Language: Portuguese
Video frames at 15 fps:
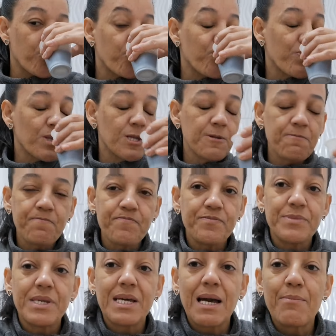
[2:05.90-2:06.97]
Hum,
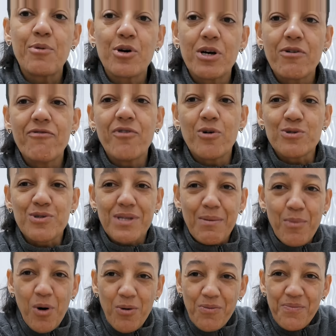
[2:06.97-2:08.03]
daqui a pouco eu volto, tá
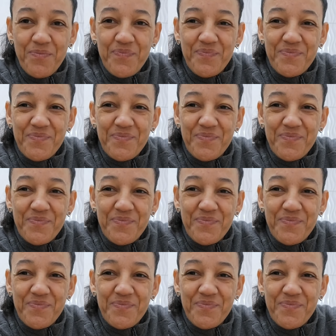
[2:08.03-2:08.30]
bom?